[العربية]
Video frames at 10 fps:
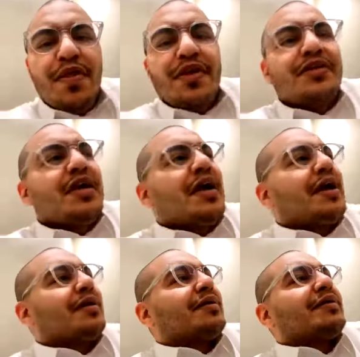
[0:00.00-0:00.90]
الاشياء يا
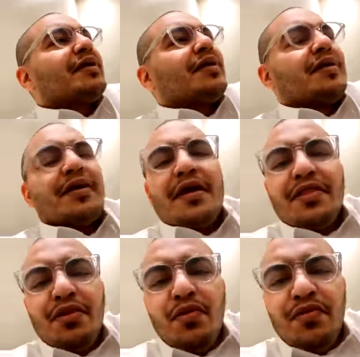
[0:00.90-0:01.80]
اخي تقدر تعطيها
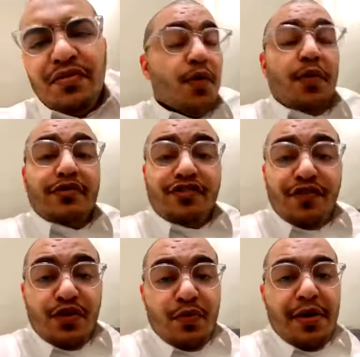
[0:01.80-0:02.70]
الضعوف
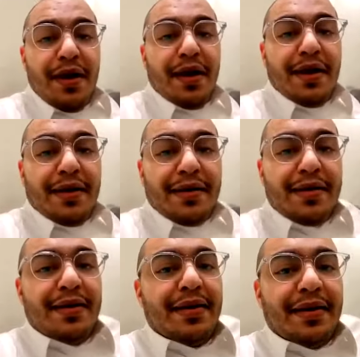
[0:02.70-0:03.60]
ويستفيدون منها غيرك
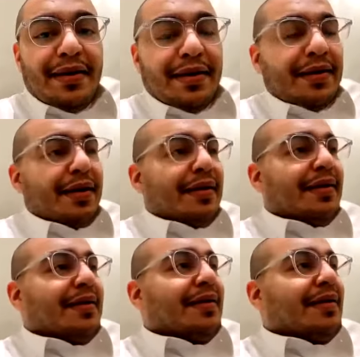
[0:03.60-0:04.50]
يعني
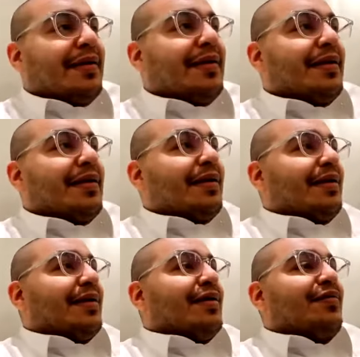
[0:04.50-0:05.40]

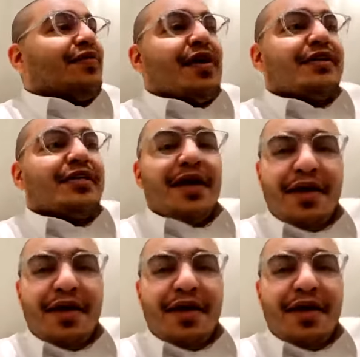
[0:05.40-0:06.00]
في اشياء